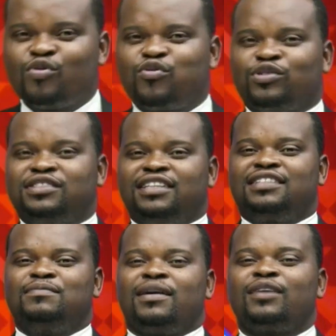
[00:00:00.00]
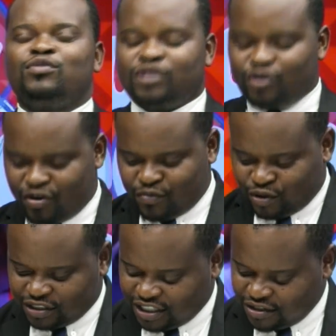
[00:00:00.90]
Faustin Chimanga. Nous allons
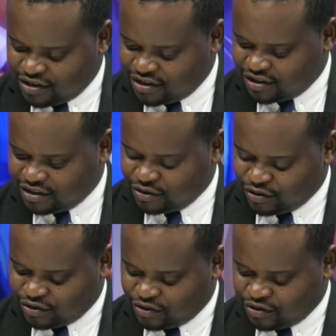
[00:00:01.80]
aborder euh,